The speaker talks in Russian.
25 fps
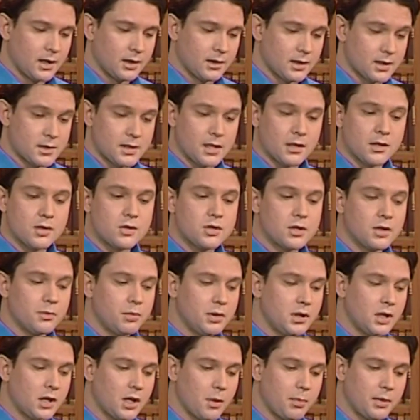Достаточно
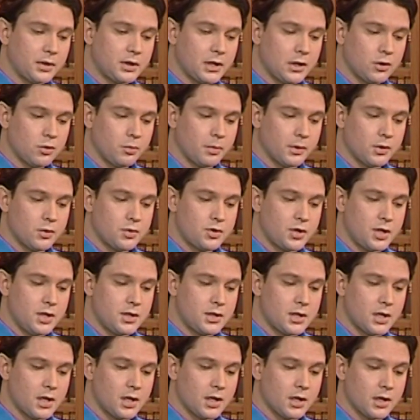было капитану
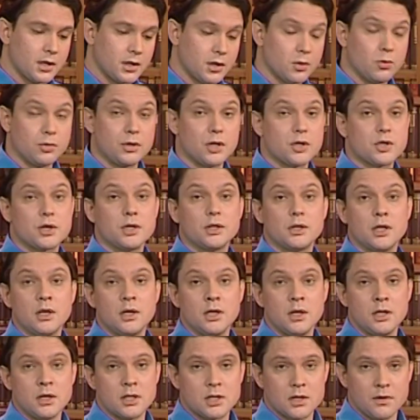получить
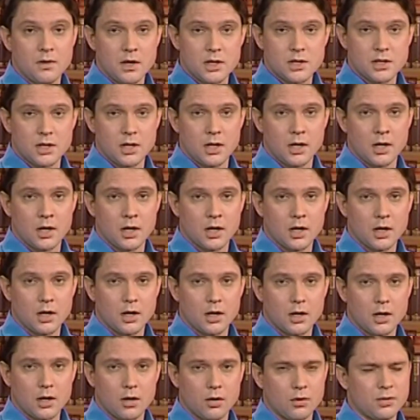неутешительные известия,
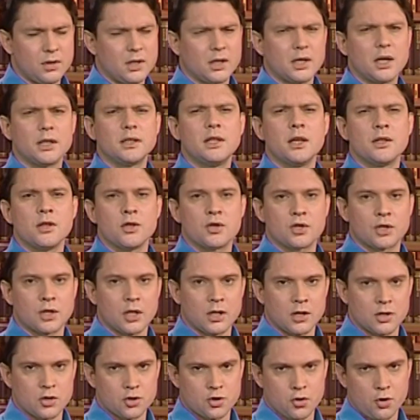он никогда не
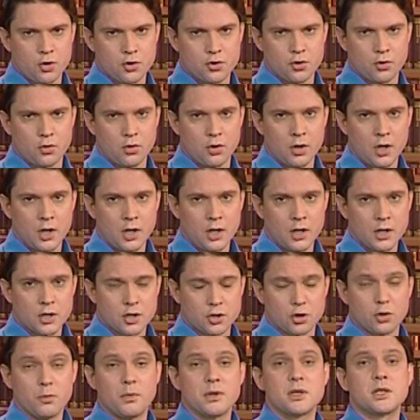читал их Жоржику,
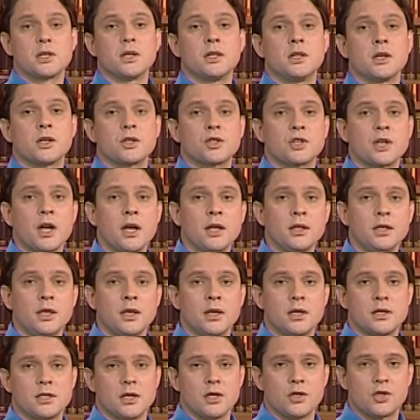чтобы
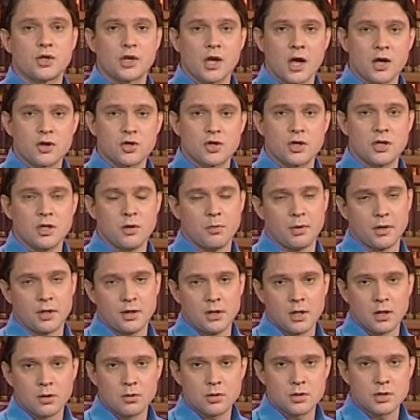содержание их сейчас же не
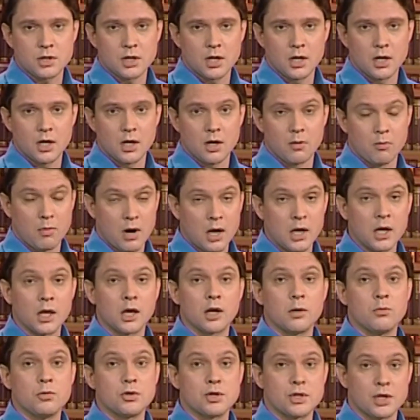передалось
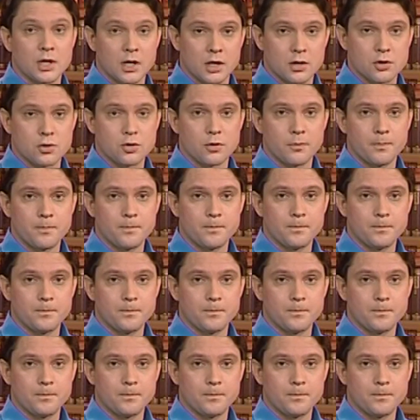маленькому сердцу.